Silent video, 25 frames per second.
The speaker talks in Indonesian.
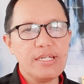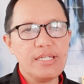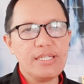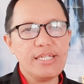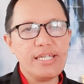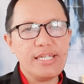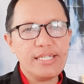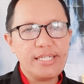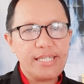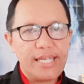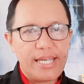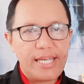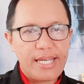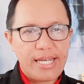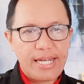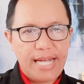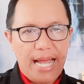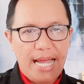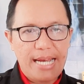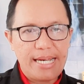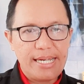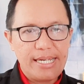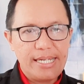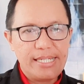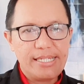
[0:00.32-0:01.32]

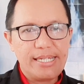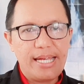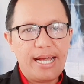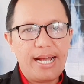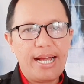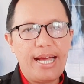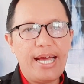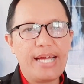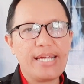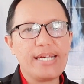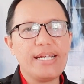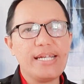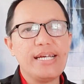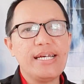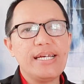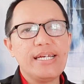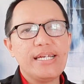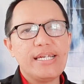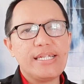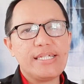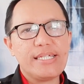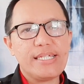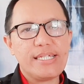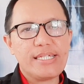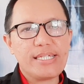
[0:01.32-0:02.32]
sisihkan, jangan
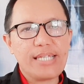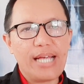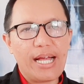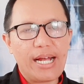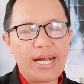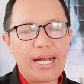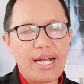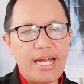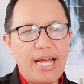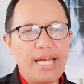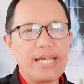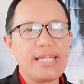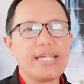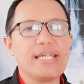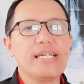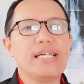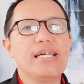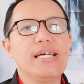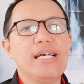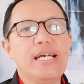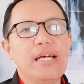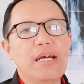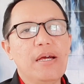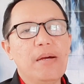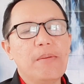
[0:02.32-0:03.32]
sisakan.
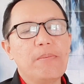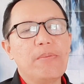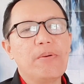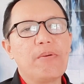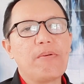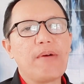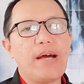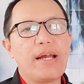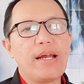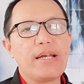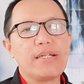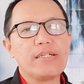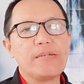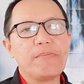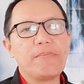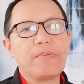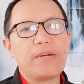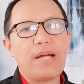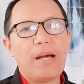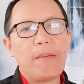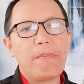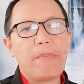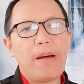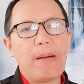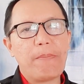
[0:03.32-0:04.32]
Bukan
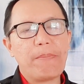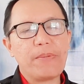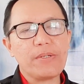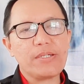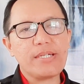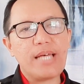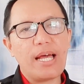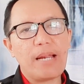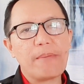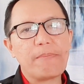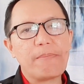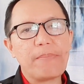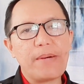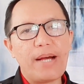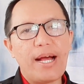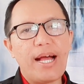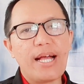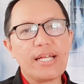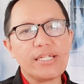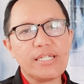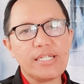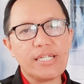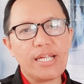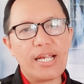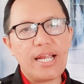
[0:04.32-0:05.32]
seberapa besar
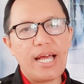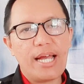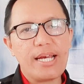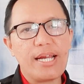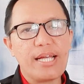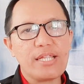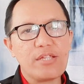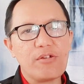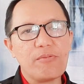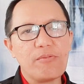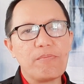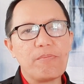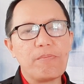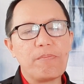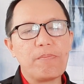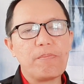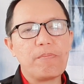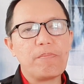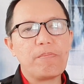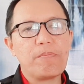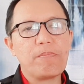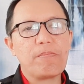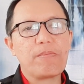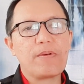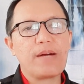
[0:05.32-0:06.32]
penghasilan atau
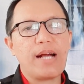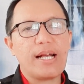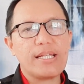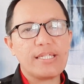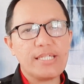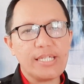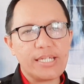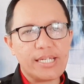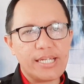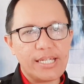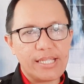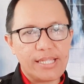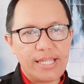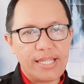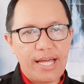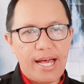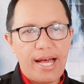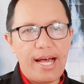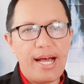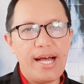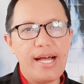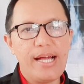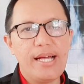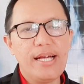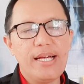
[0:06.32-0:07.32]
gaji
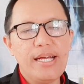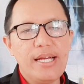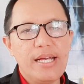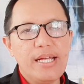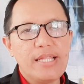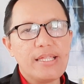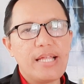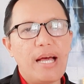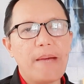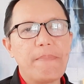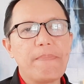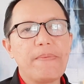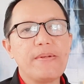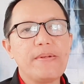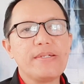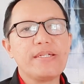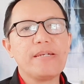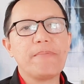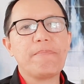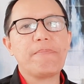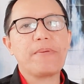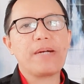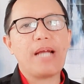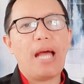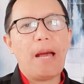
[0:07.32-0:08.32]
kita, tapi
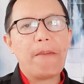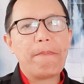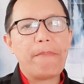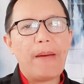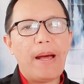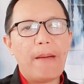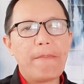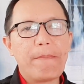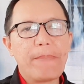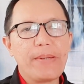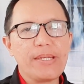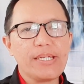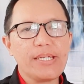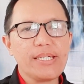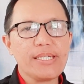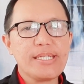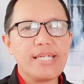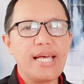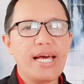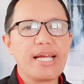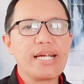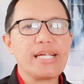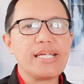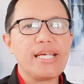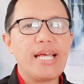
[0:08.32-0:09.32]
seberapa
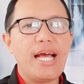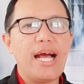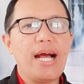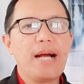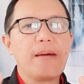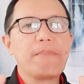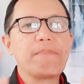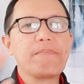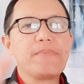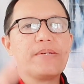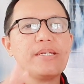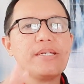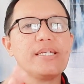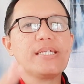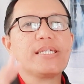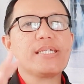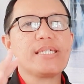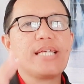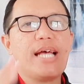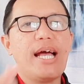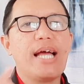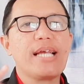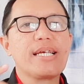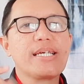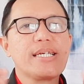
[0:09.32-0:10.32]
besar yang
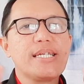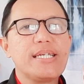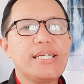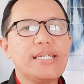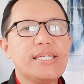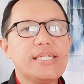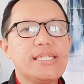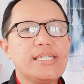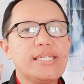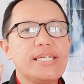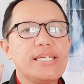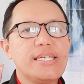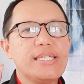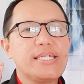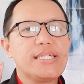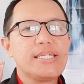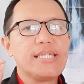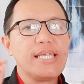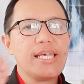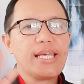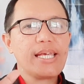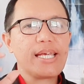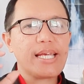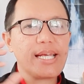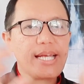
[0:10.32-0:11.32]
bisa
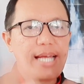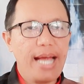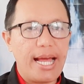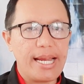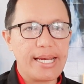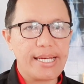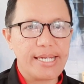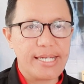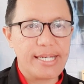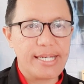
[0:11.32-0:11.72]
disisihkan.